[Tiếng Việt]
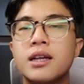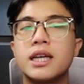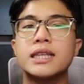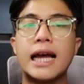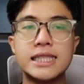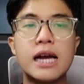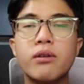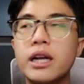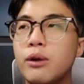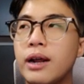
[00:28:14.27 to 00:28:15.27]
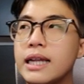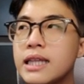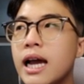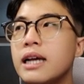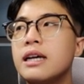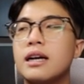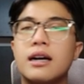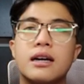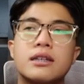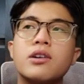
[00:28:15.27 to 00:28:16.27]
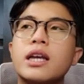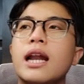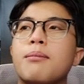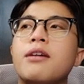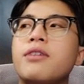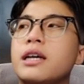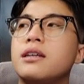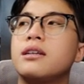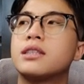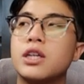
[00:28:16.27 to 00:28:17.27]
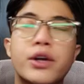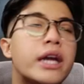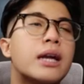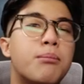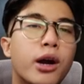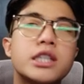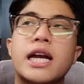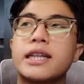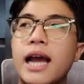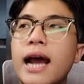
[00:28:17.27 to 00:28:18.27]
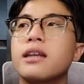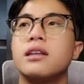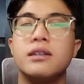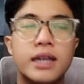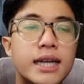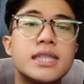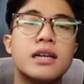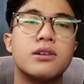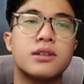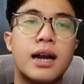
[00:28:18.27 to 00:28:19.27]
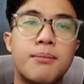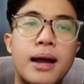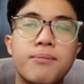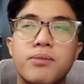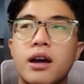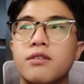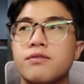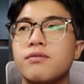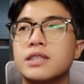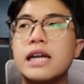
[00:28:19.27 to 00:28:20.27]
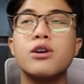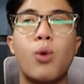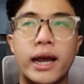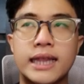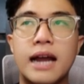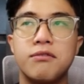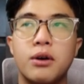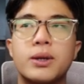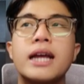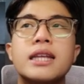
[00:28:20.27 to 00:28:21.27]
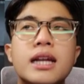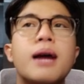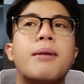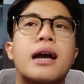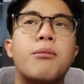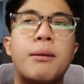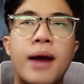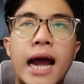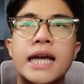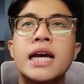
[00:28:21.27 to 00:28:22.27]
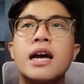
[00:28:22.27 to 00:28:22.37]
Thì tại sao cái điều này lại thế? Ờ, đó chính là bởi vì sự kiện The Merge ETH dự kiến sẽ được ra mắt ờ, sẽ được hoàn thành vào tháng 9 năm 2022